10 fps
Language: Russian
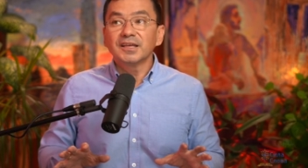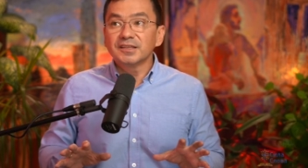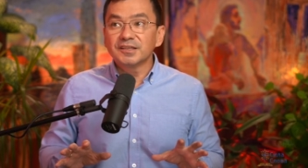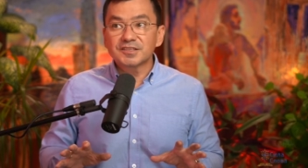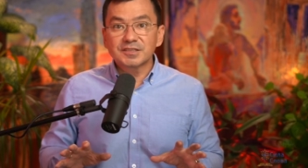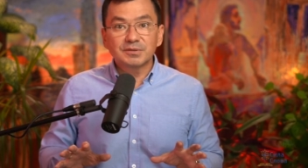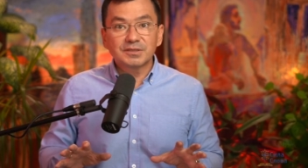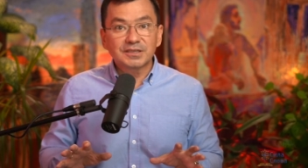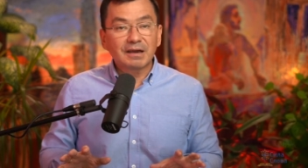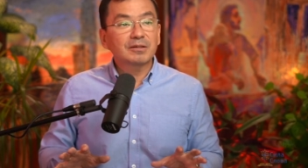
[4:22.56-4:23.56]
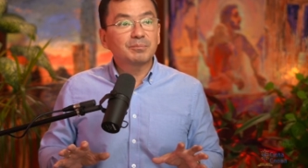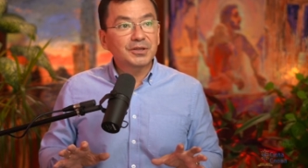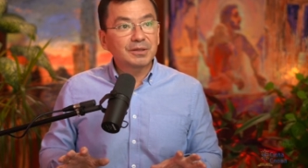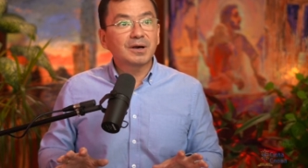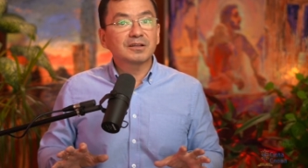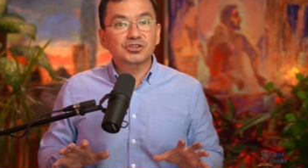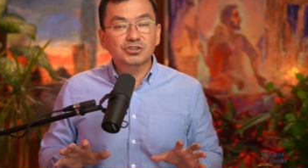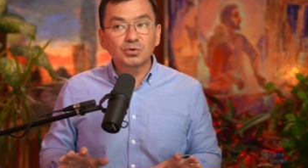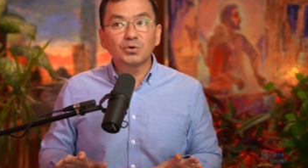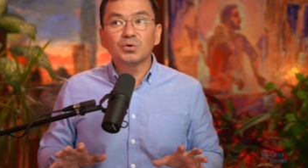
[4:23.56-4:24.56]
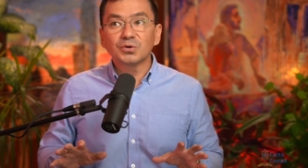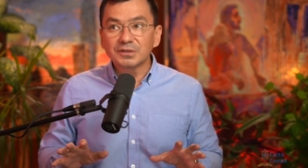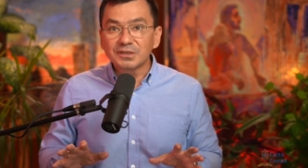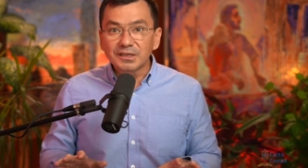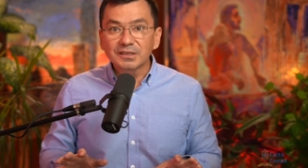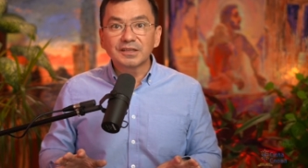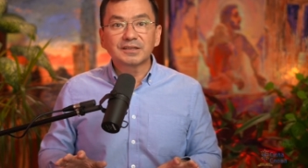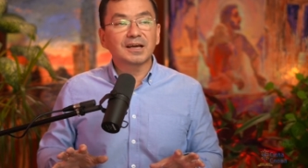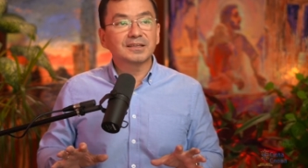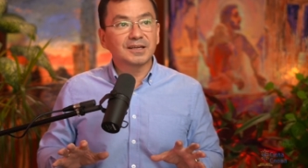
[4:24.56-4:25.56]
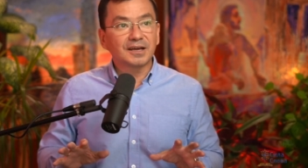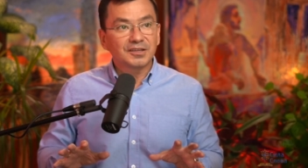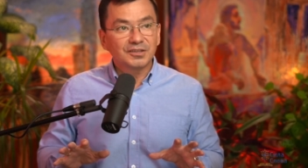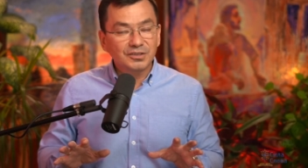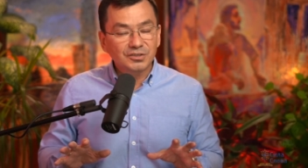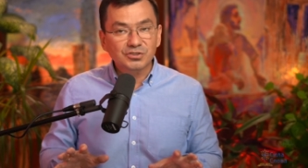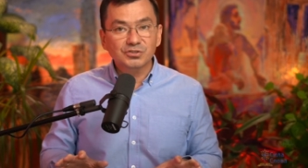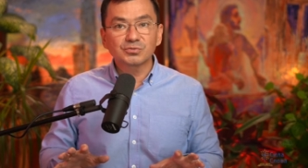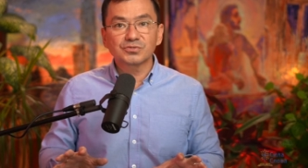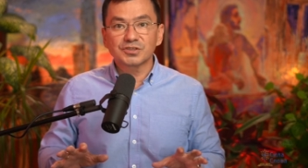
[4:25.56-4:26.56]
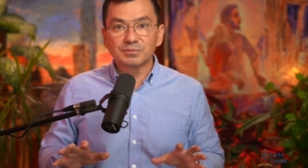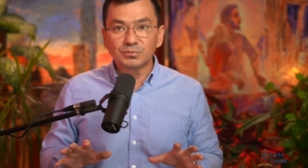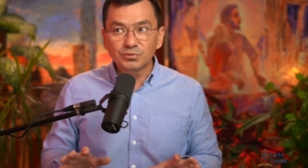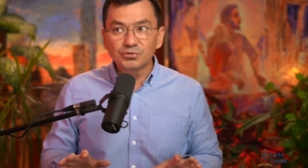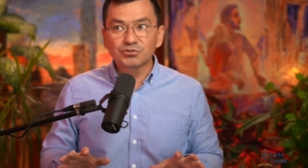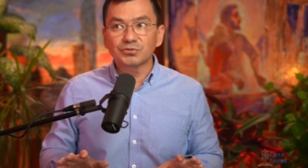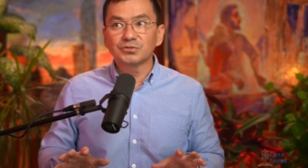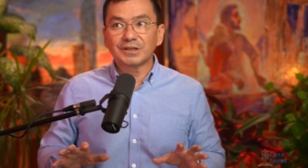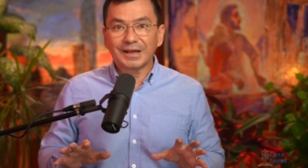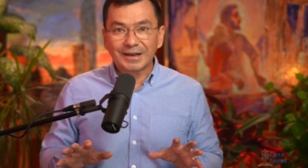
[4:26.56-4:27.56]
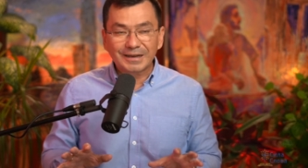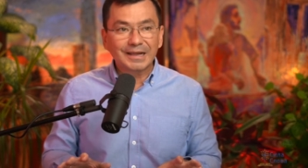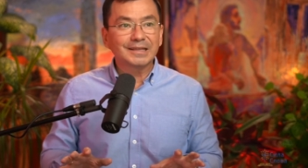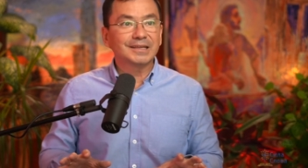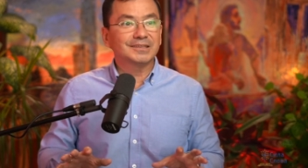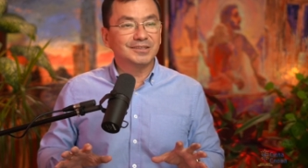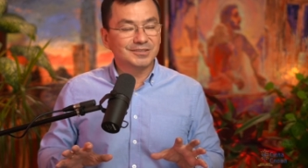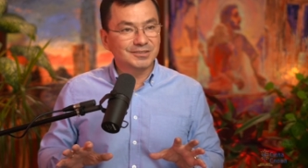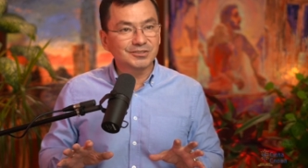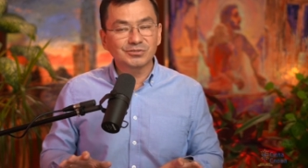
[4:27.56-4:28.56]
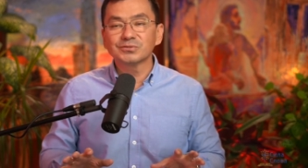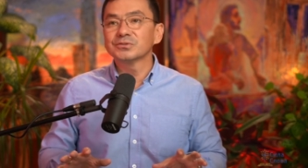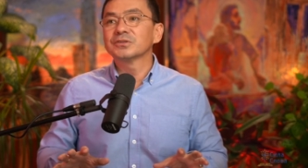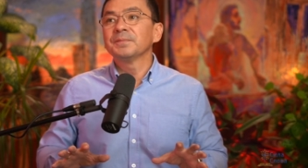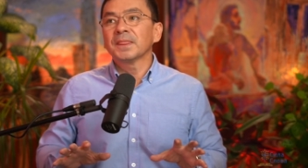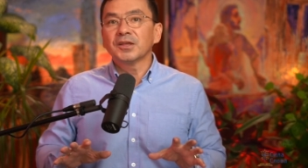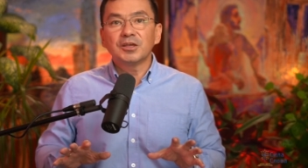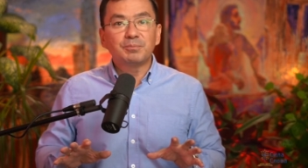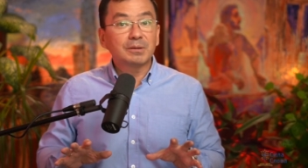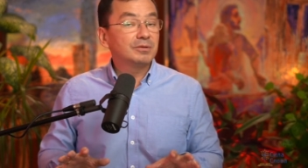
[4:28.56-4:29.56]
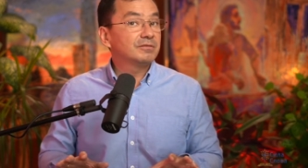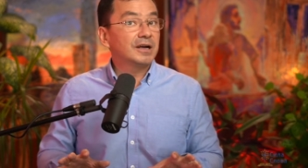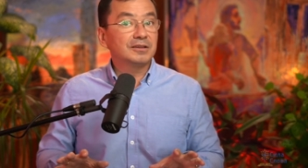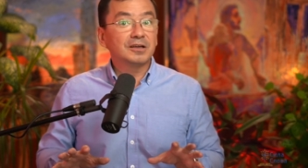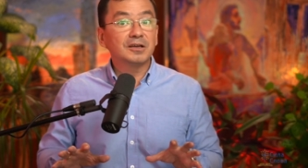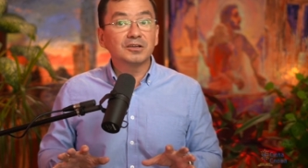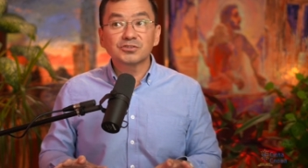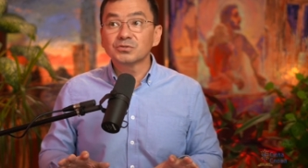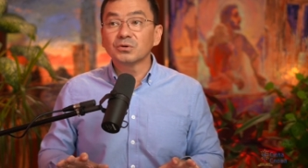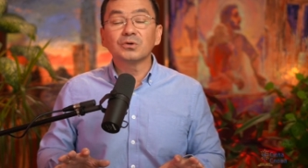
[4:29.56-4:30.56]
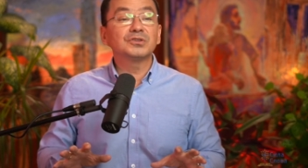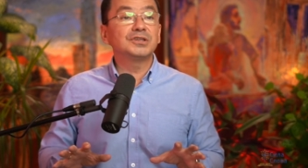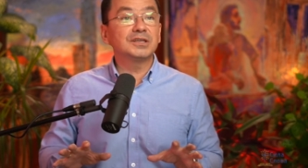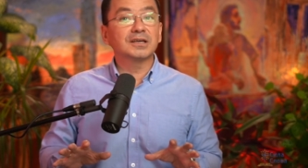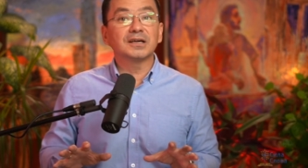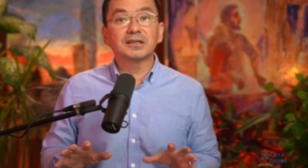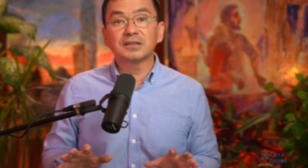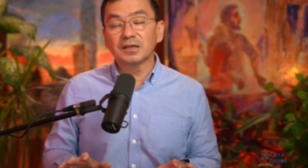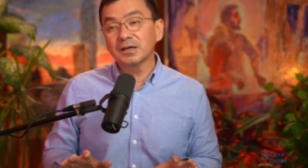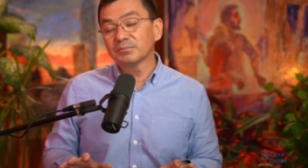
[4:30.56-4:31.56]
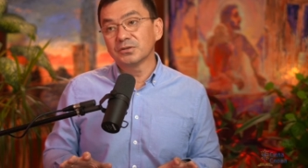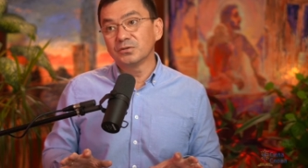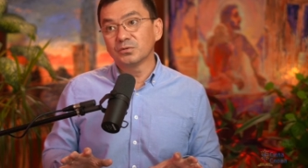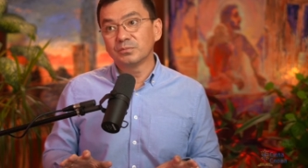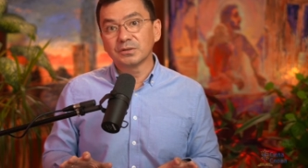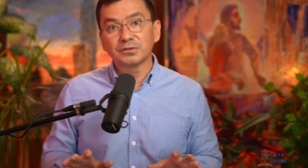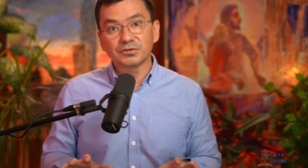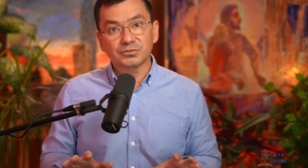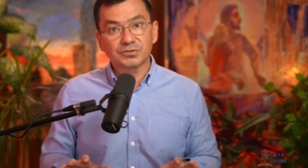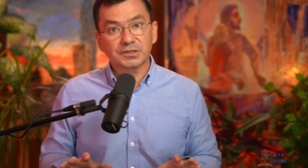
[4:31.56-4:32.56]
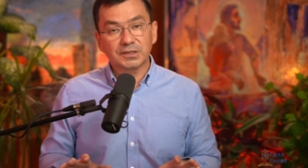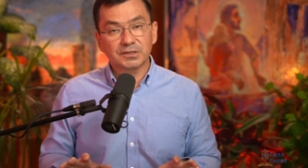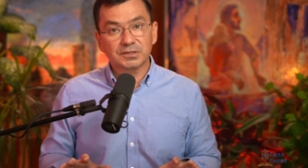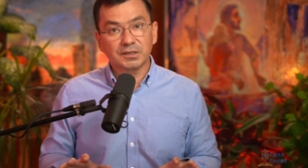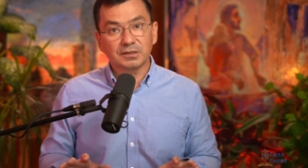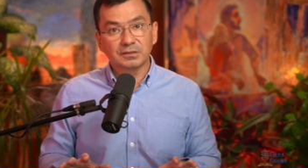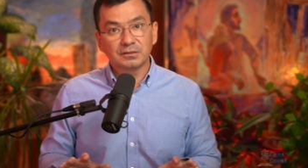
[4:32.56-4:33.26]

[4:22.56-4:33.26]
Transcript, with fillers: если бы дьявол понимал, что он делает, когда Иисуса мучают, ранят, истязуют и прибивают к кресту, он никогда бы не убил Иисуса Христа.